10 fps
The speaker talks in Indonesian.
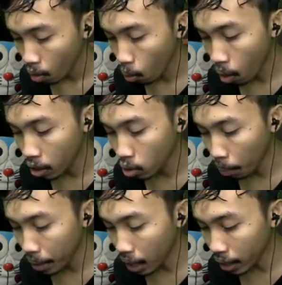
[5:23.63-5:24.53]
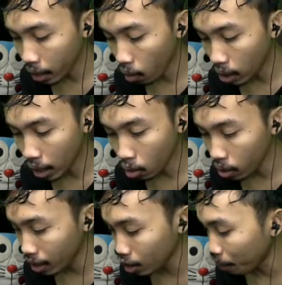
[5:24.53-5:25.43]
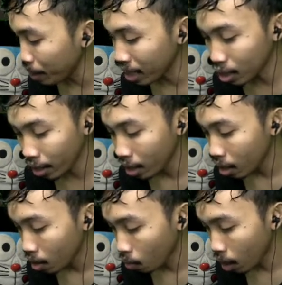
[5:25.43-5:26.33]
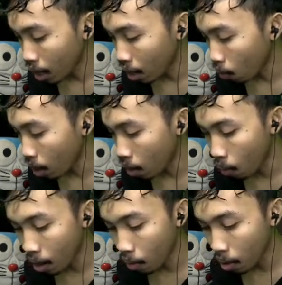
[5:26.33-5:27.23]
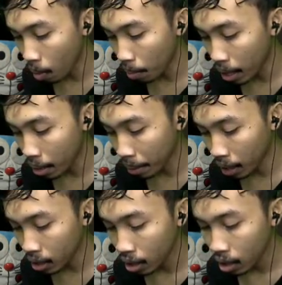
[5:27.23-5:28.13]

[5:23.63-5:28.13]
Wah oh, ada zombie lagi. Wah jatuh dia zombinya coy. Wah wah wah wah, wah bahaya banget.